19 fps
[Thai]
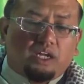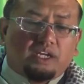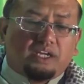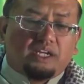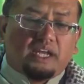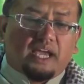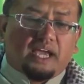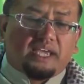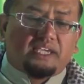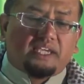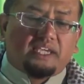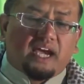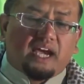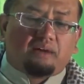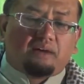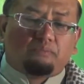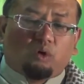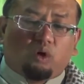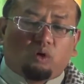นัยะ
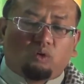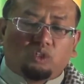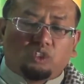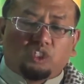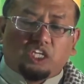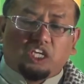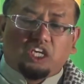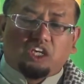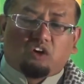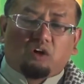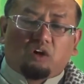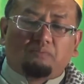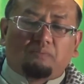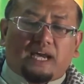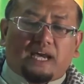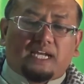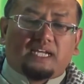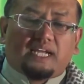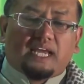บ่งชี้ของ
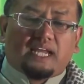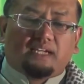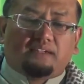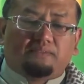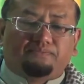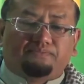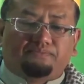มันนั้น